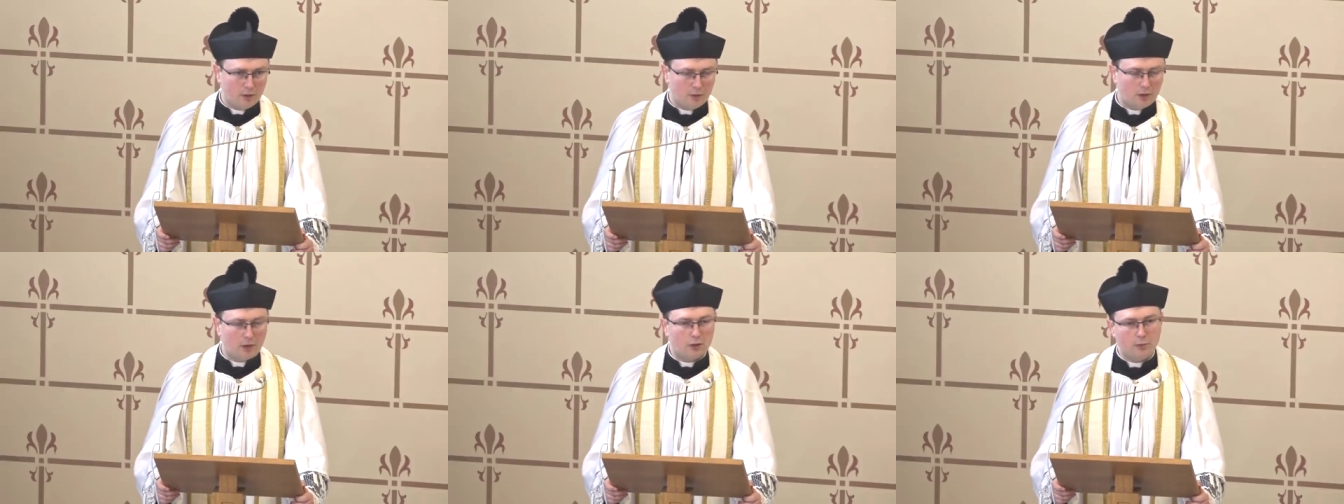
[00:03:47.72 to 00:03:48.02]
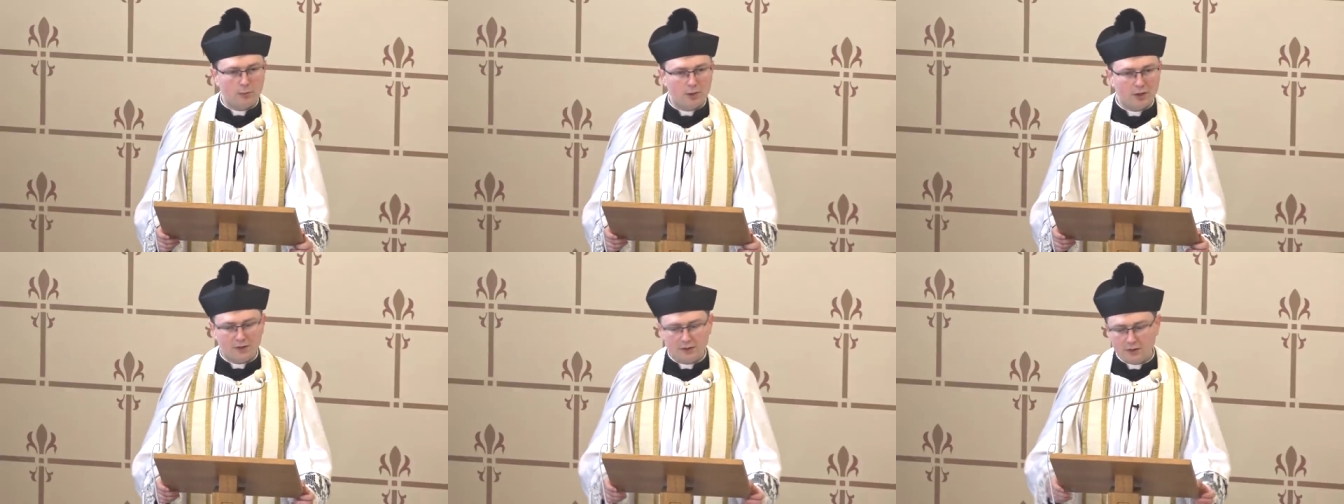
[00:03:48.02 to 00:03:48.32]

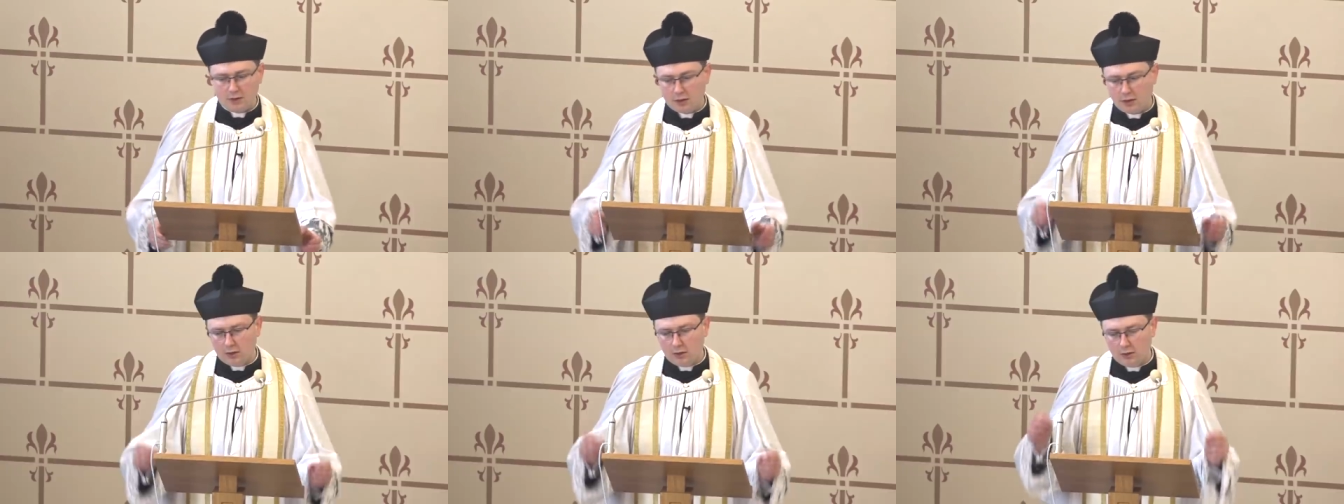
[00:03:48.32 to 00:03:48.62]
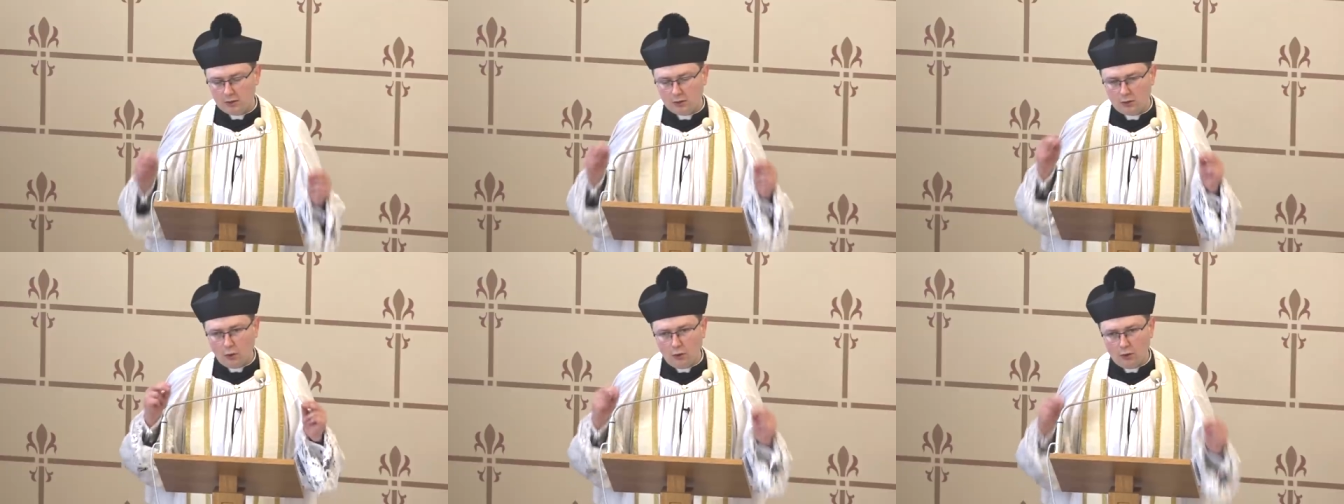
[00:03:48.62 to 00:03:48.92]
Natomiast
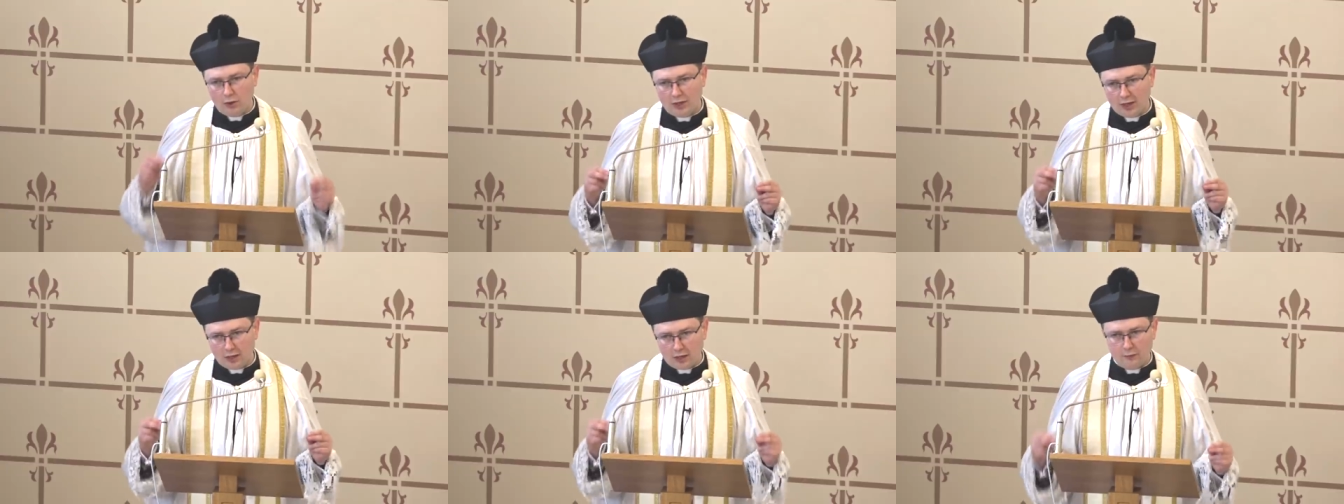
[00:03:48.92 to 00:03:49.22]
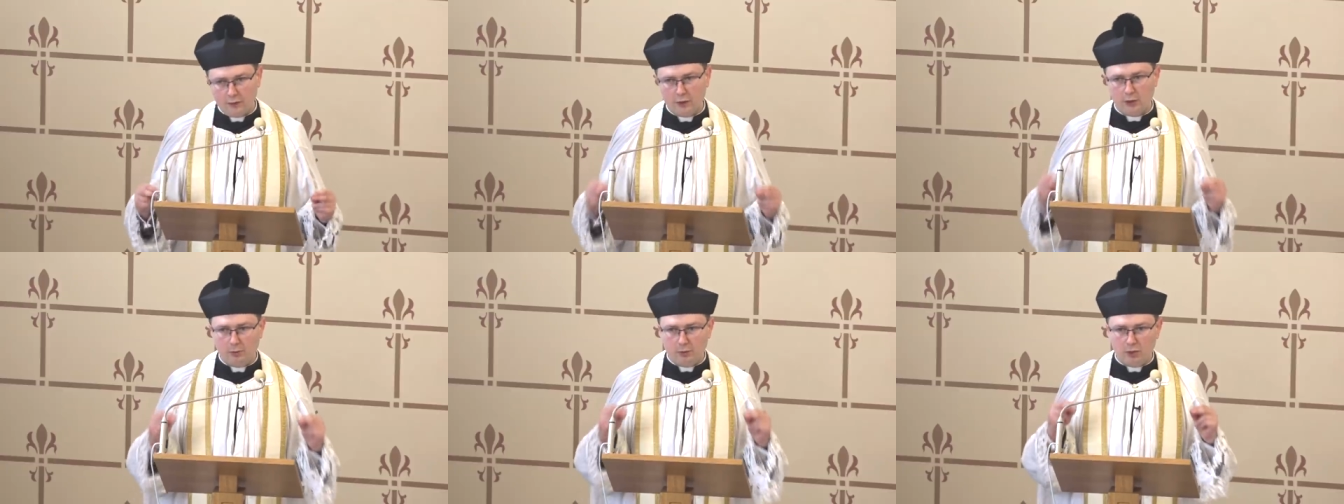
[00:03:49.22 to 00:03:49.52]
to,
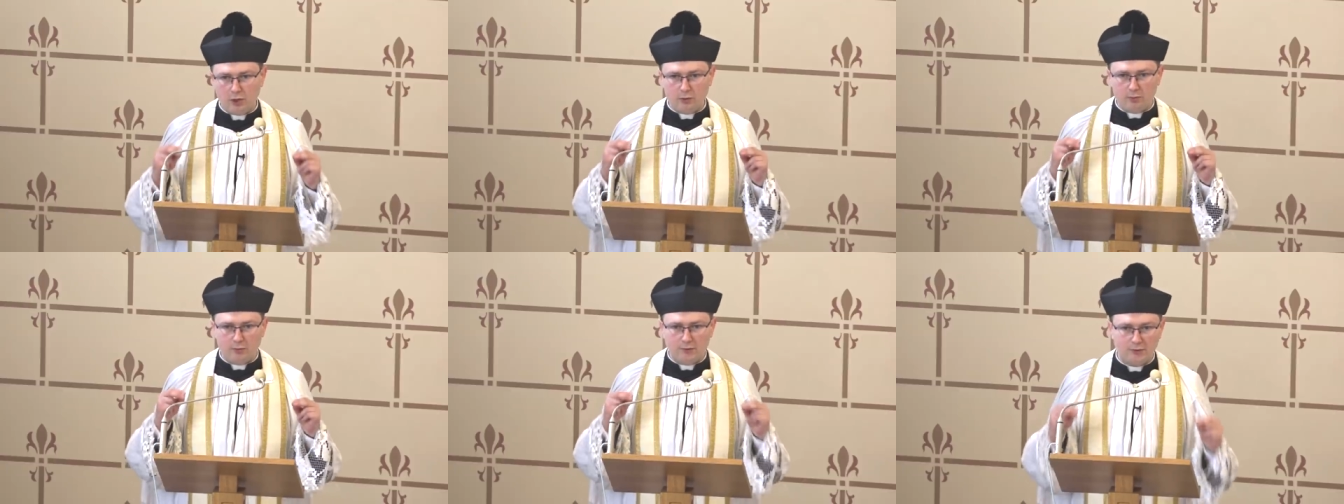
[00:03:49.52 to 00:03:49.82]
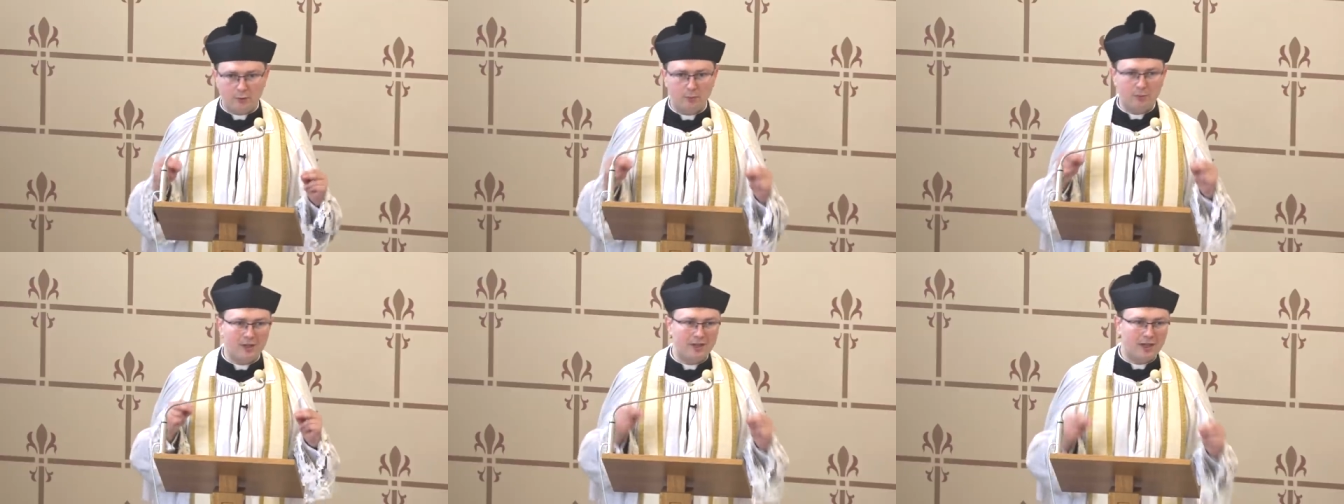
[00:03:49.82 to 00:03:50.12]
jaki wyrobiliśmy w
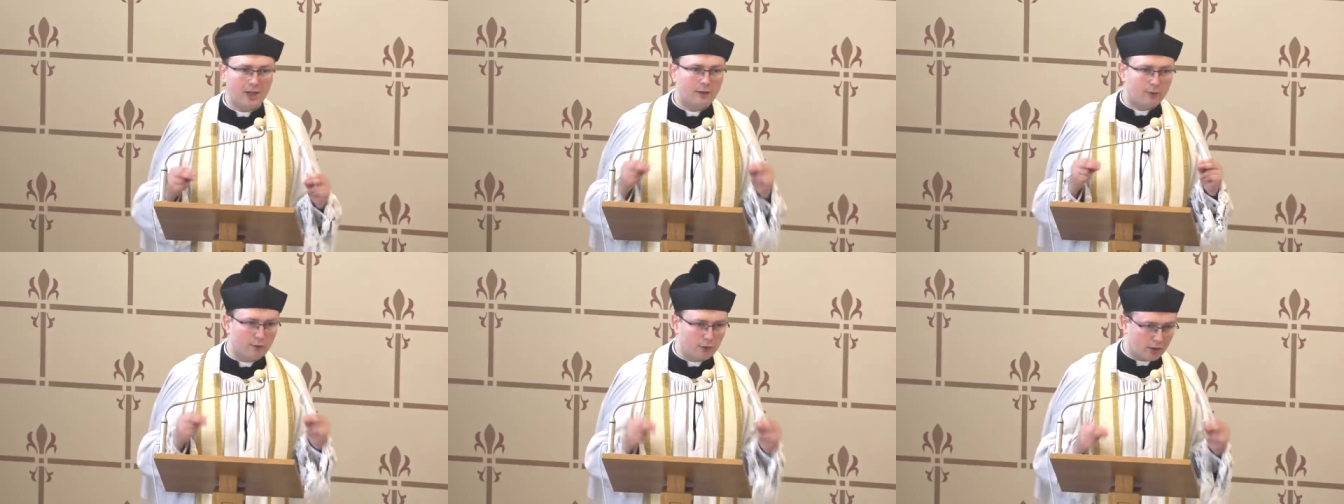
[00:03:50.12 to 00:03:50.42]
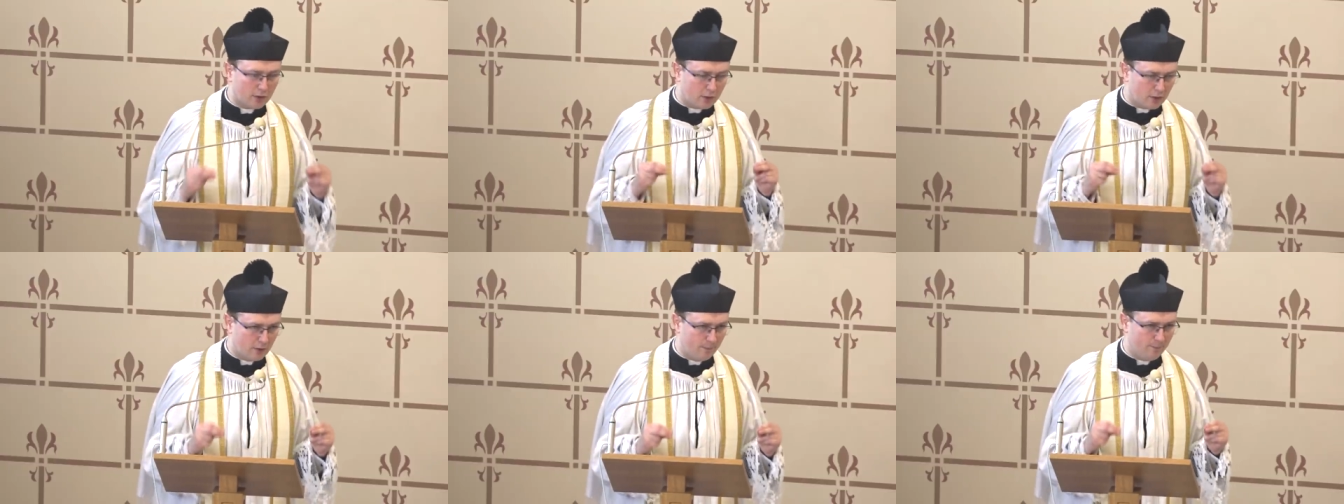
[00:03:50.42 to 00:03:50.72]
sobie nawyk,